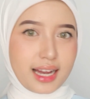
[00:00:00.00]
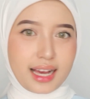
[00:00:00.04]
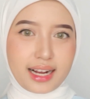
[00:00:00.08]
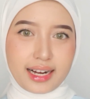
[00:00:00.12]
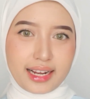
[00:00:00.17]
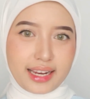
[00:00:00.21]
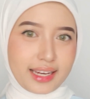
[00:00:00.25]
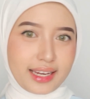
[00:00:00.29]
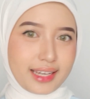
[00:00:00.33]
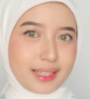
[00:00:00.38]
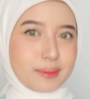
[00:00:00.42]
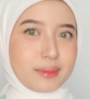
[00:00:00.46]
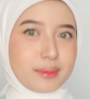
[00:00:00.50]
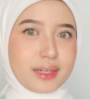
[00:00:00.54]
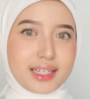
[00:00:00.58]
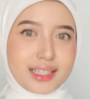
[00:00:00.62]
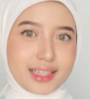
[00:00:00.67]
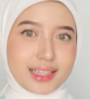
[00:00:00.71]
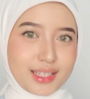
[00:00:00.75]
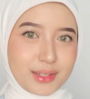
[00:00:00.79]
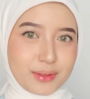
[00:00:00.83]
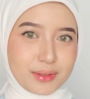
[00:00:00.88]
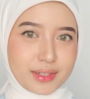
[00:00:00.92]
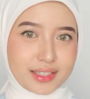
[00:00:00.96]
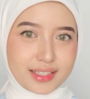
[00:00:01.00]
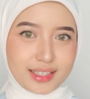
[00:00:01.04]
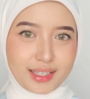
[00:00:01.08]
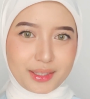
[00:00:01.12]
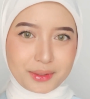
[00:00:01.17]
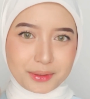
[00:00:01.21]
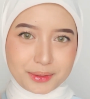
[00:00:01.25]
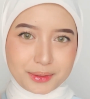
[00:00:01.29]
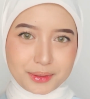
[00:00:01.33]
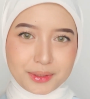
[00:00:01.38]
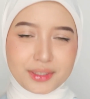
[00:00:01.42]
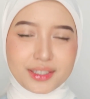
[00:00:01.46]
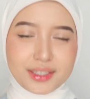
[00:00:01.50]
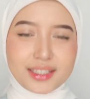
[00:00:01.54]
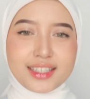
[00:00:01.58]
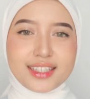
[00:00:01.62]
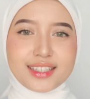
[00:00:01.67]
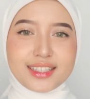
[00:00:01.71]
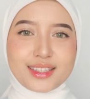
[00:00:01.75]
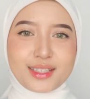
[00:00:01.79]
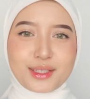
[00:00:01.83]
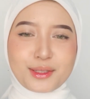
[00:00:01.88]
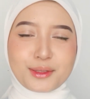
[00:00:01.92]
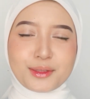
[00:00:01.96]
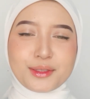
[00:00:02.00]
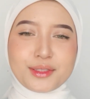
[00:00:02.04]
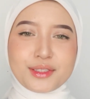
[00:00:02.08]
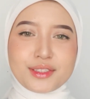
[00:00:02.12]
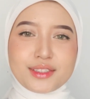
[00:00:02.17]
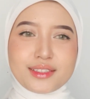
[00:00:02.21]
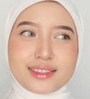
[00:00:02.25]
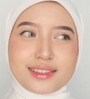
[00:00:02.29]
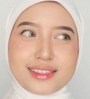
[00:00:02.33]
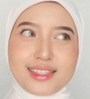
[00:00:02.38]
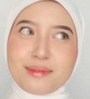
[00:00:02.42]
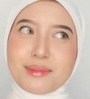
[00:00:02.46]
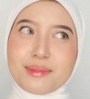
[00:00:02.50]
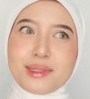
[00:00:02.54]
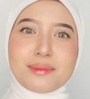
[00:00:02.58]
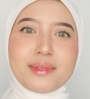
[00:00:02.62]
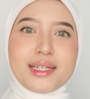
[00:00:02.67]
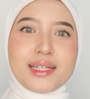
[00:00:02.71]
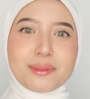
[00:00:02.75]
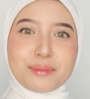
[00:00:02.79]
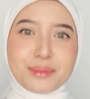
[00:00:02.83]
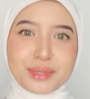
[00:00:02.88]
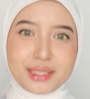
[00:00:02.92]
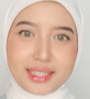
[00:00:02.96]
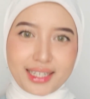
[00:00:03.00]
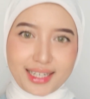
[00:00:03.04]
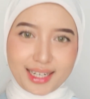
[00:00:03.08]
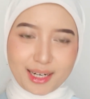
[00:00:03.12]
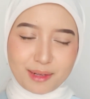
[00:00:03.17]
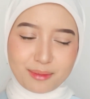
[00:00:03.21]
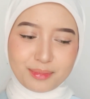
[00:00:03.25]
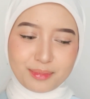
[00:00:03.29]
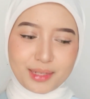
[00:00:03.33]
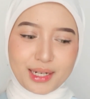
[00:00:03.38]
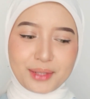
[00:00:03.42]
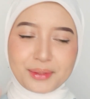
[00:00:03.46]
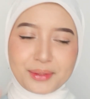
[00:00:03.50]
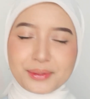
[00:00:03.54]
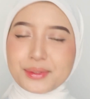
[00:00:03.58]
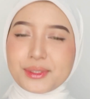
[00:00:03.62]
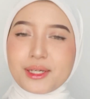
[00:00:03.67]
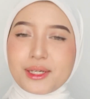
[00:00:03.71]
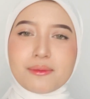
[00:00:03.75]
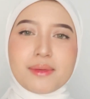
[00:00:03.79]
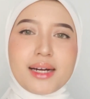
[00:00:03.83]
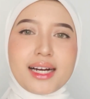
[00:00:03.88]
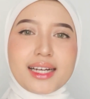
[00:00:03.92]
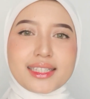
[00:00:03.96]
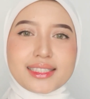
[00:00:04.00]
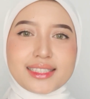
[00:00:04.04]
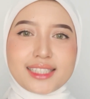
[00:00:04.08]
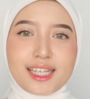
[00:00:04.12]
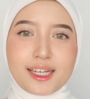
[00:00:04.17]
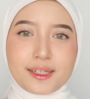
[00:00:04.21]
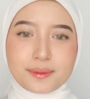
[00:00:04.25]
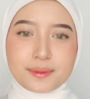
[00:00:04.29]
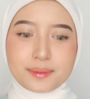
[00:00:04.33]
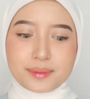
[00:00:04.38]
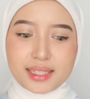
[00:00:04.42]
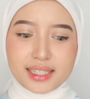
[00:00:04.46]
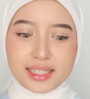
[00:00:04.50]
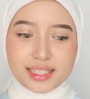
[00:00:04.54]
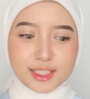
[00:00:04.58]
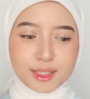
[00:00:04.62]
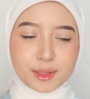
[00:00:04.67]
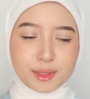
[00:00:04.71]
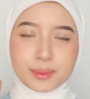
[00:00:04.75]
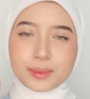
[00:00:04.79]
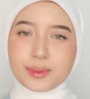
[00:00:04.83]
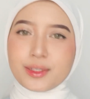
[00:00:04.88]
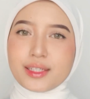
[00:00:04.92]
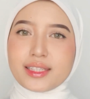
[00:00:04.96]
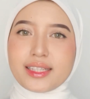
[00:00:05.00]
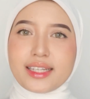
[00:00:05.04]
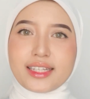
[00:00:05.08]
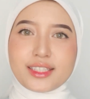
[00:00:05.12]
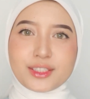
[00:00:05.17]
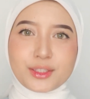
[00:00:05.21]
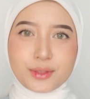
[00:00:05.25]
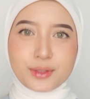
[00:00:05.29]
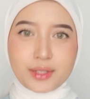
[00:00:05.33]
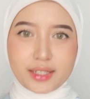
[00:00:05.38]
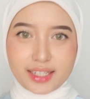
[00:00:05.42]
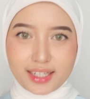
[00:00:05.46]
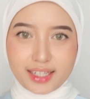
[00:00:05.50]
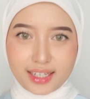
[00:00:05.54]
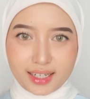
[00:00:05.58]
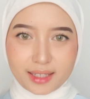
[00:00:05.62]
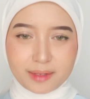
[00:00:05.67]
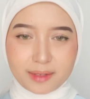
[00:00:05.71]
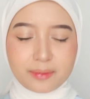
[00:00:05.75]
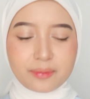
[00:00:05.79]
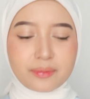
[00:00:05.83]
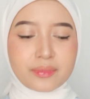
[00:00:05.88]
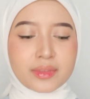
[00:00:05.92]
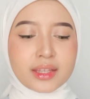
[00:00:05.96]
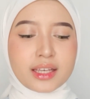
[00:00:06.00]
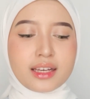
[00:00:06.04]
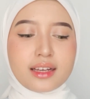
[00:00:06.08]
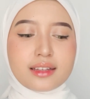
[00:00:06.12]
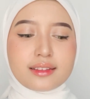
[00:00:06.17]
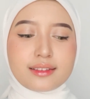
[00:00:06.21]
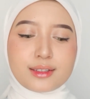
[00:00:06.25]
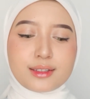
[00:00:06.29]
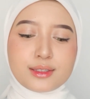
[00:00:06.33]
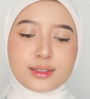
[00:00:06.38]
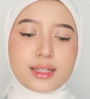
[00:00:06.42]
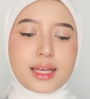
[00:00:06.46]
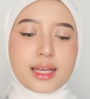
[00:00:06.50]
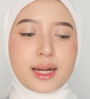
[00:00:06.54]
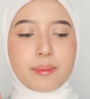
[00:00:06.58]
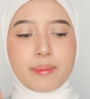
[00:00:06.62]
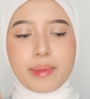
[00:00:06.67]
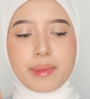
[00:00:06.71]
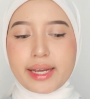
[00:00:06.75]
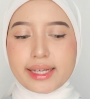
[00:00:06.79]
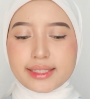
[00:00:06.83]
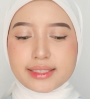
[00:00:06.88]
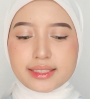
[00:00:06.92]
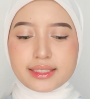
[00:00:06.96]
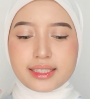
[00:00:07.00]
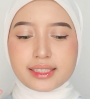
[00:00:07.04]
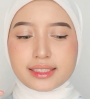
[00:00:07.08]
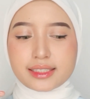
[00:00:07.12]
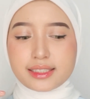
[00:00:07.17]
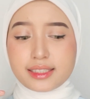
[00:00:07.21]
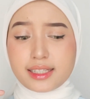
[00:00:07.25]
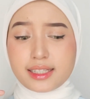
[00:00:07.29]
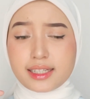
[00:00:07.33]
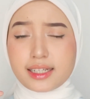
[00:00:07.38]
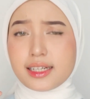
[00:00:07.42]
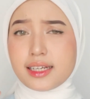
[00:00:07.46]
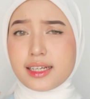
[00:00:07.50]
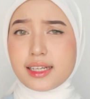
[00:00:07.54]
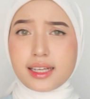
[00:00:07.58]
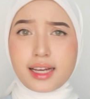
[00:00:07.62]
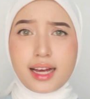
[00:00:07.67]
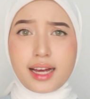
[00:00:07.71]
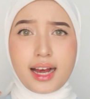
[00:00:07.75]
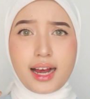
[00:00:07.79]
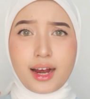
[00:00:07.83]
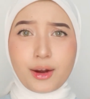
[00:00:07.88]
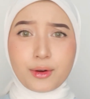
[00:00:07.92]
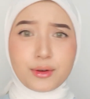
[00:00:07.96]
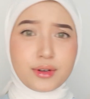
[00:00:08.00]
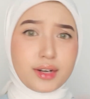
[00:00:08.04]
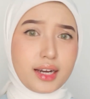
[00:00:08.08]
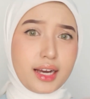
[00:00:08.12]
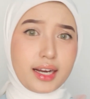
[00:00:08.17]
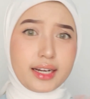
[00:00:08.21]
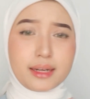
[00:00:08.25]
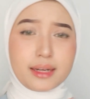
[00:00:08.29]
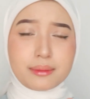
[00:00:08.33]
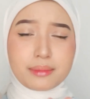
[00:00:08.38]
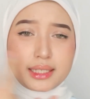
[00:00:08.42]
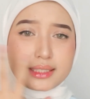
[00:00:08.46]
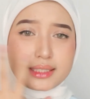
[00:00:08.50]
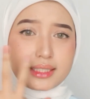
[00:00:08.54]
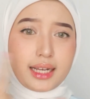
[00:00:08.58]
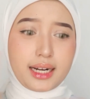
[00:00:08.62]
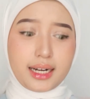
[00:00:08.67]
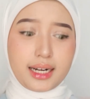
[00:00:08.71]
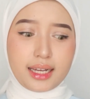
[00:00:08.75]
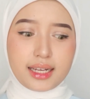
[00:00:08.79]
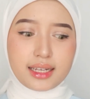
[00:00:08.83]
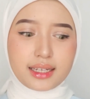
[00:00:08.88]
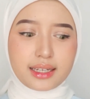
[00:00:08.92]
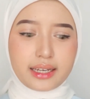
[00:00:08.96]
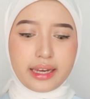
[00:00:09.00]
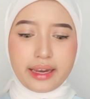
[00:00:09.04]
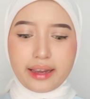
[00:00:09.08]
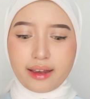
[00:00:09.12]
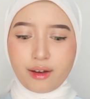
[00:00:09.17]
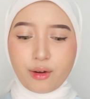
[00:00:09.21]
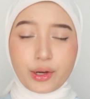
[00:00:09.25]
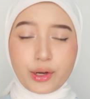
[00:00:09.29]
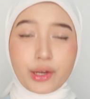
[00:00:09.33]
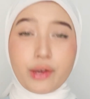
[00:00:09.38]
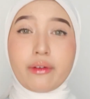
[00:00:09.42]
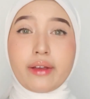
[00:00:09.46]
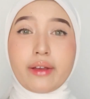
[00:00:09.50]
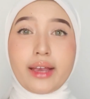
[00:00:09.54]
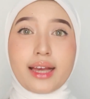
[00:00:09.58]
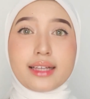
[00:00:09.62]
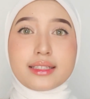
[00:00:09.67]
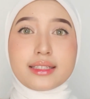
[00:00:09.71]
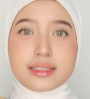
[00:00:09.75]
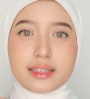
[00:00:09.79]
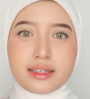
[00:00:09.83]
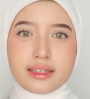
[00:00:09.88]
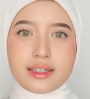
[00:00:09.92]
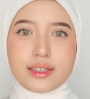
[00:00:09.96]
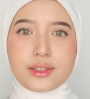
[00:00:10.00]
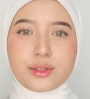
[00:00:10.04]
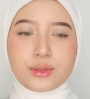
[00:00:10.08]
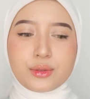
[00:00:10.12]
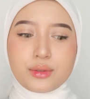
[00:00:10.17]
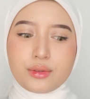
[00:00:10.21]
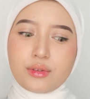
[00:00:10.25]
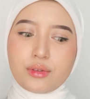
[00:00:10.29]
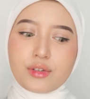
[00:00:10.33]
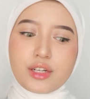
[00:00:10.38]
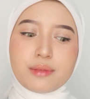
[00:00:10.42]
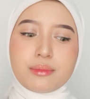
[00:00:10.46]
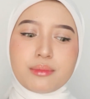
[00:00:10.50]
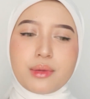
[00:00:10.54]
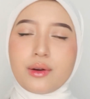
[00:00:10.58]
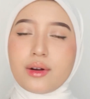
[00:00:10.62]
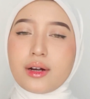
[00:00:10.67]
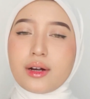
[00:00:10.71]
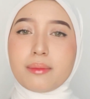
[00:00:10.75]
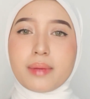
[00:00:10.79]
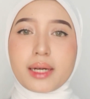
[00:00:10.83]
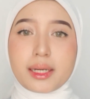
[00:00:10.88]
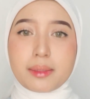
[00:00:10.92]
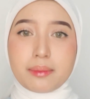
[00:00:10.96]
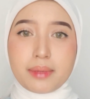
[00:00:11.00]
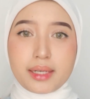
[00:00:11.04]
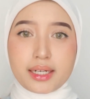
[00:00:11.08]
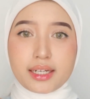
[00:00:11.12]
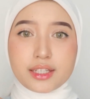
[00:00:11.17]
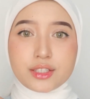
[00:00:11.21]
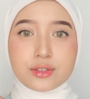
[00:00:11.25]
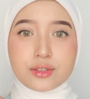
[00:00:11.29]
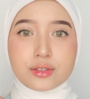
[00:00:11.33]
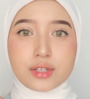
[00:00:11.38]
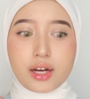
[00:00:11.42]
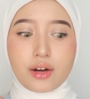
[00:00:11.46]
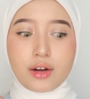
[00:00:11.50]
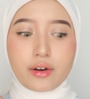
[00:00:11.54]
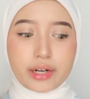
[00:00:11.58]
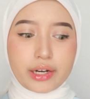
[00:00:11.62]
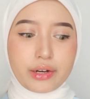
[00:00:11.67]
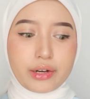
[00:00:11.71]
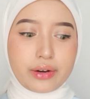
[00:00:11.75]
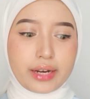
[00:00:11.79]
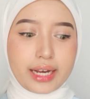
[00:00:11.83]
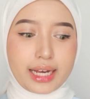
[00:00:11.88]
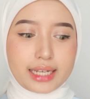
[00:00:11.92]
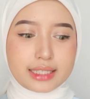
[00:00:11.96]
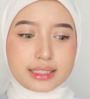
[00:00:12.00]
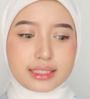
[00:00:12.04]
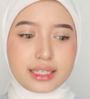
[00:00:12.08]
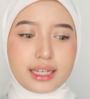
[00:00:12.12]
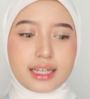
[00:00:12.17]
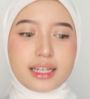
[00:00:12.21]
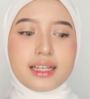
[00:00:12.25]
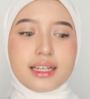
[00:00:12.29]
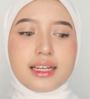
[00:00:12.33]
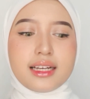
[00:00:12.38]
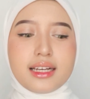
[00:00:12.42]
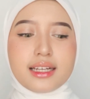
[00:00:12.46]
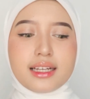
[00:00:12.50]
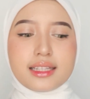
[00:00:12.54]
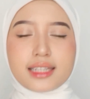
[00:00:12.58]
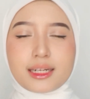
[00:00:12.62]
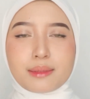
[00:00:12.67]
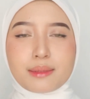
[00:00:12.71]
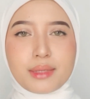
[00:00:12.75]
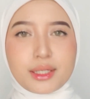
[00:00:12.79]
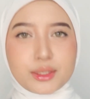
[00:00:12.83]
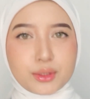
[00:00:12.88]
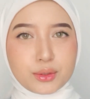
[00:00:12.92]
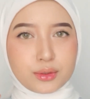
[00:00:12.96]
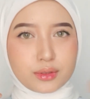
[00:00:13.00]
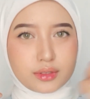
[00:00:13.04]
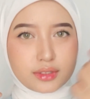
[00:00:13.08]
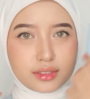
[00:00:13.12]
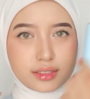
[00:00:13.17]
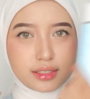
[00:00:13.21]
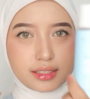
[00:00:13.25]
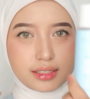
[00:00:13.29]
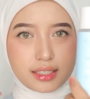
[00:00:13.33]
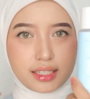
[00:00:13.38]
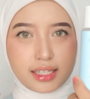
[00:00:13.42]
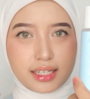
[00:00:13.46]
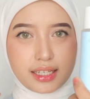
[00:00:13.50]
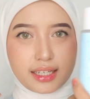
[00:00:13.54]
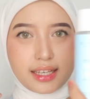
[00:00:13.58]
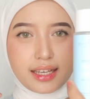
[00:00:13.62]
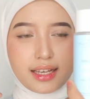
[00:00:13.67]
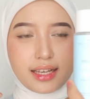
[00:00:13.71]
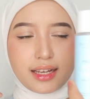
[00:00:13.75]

gak lengket banget di kulit aku, terus gampang banget menyerap, aku suka banget sama semua teksturnya. Terus dari packagingnya sendiri, aku nggak ada masalah, kayak oke-oke aja gitu untuk dibawa kemana-mana juga oke-oke aja, termasuk si